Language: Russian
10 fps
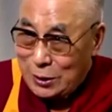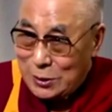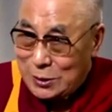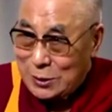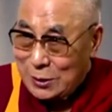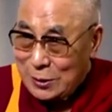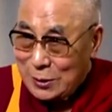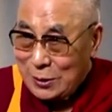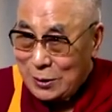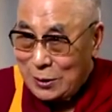он
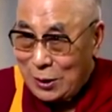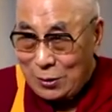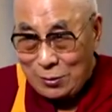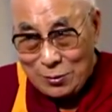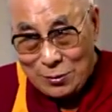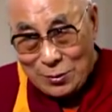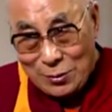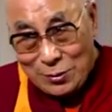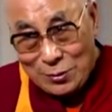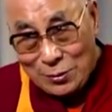сказал,
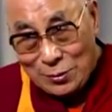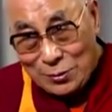колени